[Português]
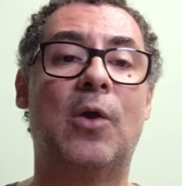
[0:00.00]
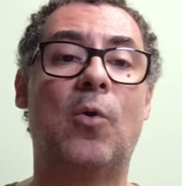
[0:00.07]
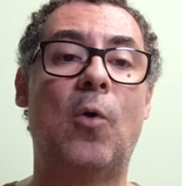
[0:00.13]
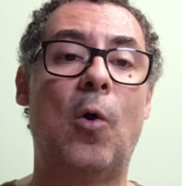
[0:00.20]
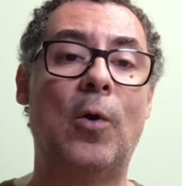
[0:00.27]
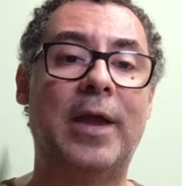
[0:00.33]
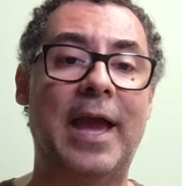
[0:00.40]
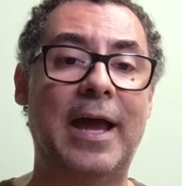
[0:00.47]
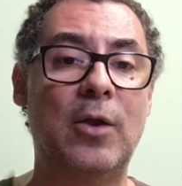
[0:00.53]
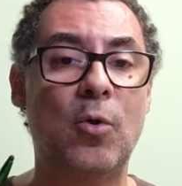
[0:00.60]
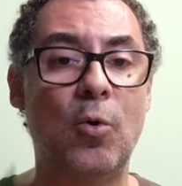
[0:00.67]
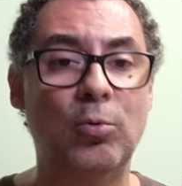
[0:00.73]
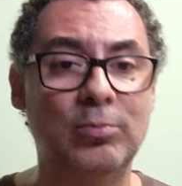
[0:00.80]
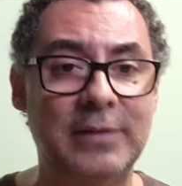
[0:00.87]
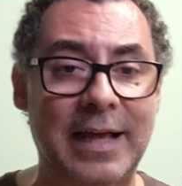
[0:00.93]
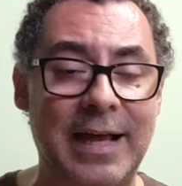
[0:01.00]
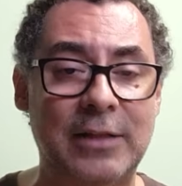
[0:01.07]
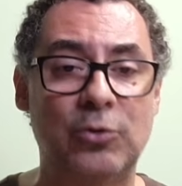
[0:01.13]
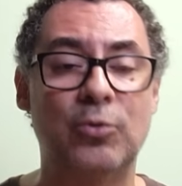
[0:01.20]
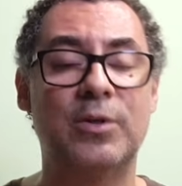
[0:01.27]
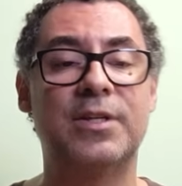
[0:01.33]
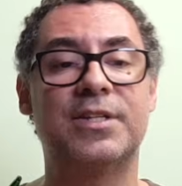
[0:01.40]
Qualquer
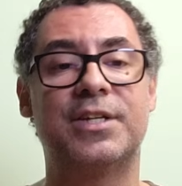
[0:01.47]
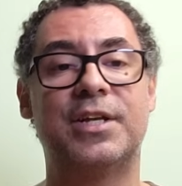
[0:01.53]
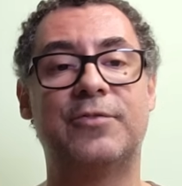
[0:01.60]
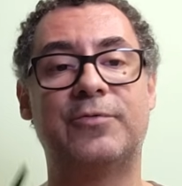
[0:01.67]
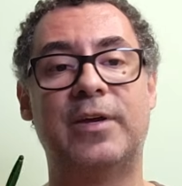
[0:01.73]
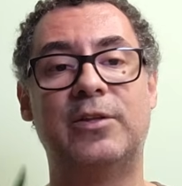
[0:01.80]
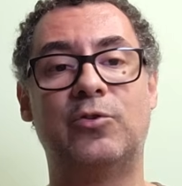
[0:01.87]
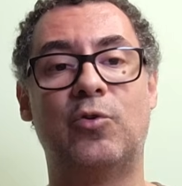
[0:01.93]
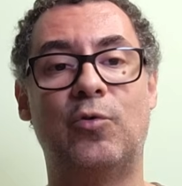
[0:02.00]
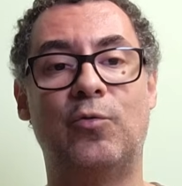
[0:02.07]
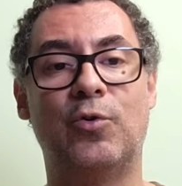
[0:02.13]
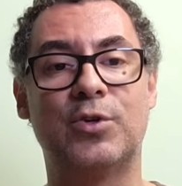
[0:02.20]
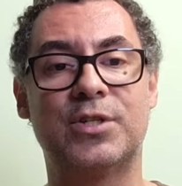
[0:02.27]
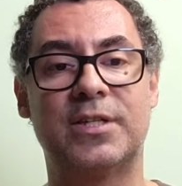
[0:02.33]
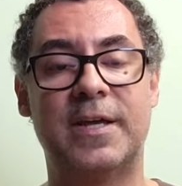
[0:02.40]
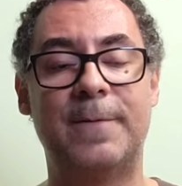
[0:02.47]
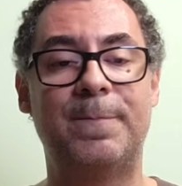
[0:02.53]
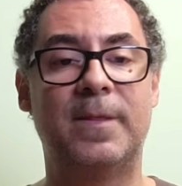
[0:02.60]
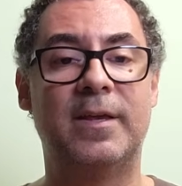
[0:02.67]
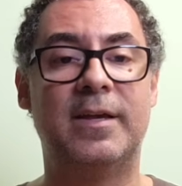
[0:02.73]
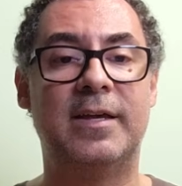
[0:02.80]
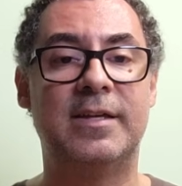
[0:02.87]
contato que seja feito com você,
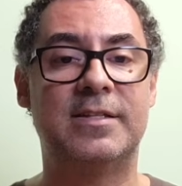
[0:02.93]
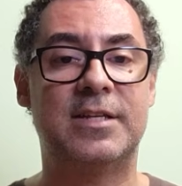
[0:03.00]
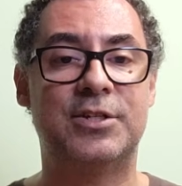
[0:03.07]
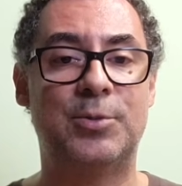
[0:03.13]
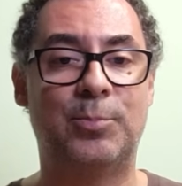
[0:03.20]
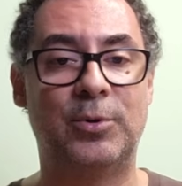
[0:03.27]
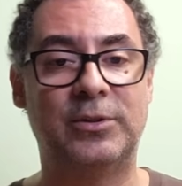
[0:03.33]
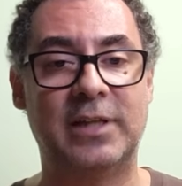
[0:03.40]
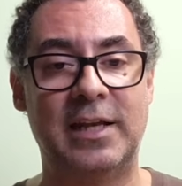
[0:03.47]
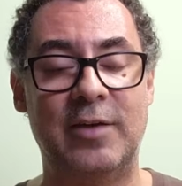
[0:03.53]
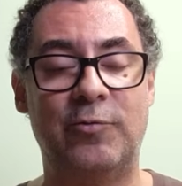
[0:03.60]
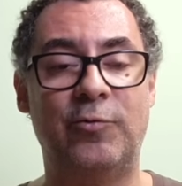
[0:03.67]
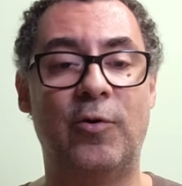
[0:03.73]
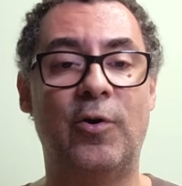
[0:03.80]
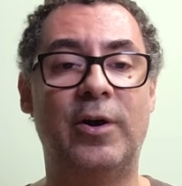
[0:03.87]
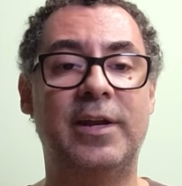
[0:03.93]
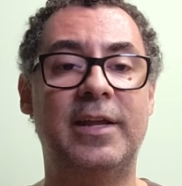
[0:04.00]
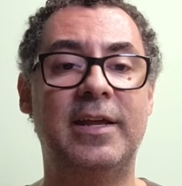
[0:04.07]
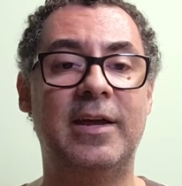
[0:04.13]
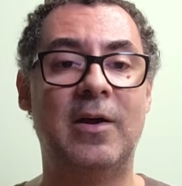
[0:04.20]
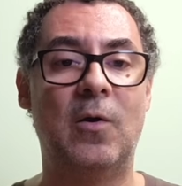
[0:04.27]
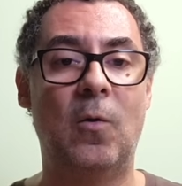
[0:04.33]
seja por
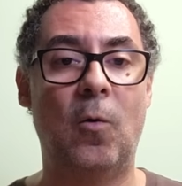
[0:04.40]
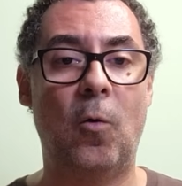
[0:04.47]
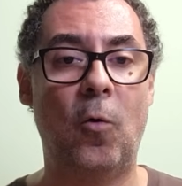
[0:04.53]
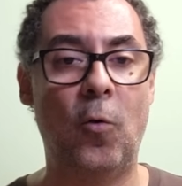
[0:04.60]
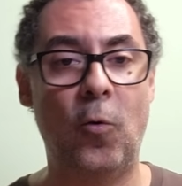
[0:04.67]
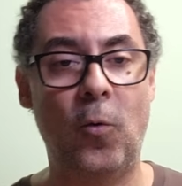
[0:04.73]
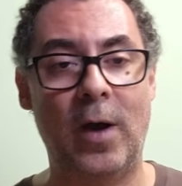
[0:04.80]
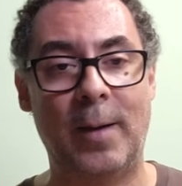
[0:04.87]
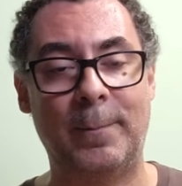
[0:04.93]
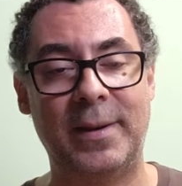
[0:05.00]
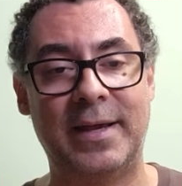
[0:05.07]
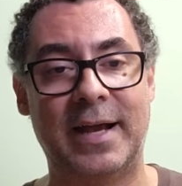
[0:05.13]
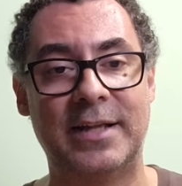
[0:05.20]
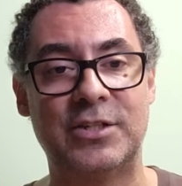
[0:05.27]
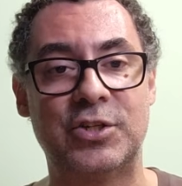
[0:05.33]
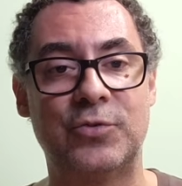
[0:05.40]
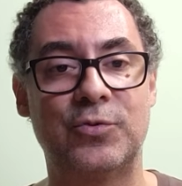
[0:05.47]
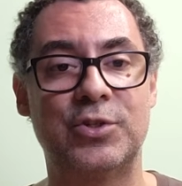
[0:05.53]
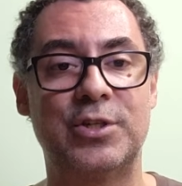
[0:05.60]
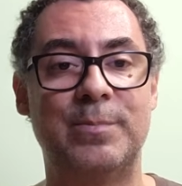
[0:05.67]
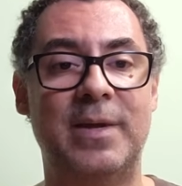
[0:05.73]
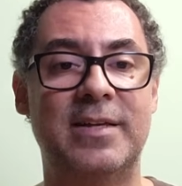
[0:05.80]
telefone ou
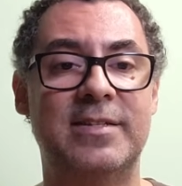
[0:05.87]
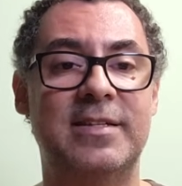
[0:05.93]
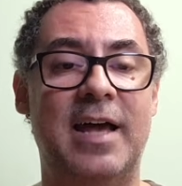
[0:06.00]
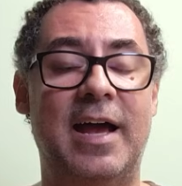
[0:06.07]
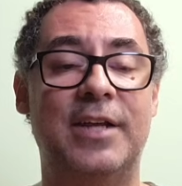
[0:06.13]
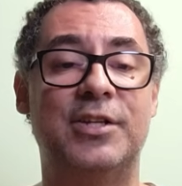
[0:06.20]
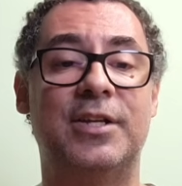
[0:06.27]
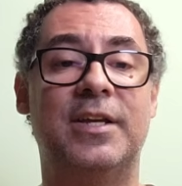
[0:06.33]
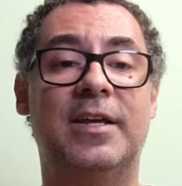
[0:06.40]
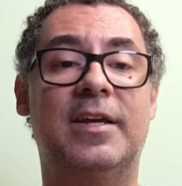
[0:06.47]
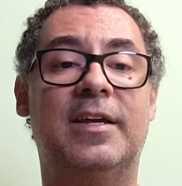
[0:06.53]
aplicativos de mensagem,